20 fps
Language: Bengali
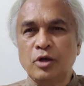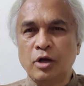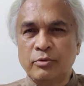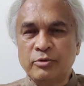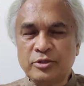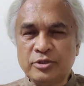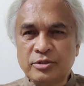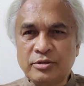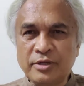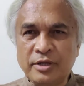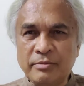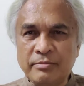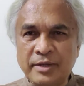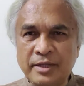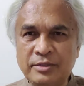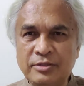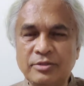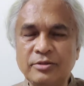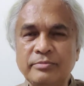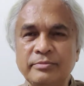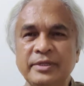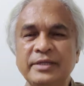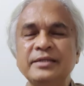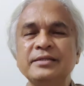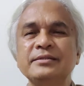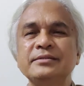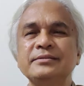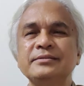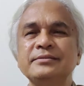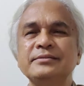গবেষণার মাধ্যমে
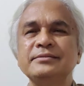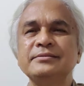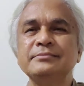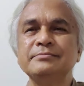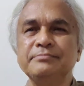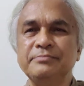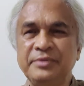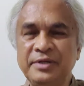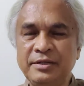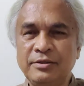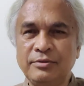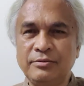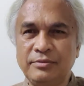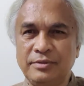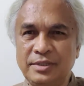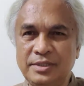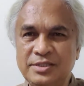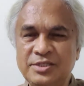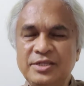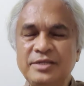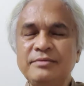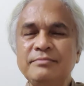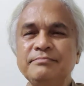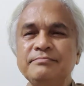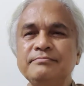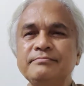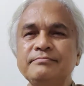বের করেছি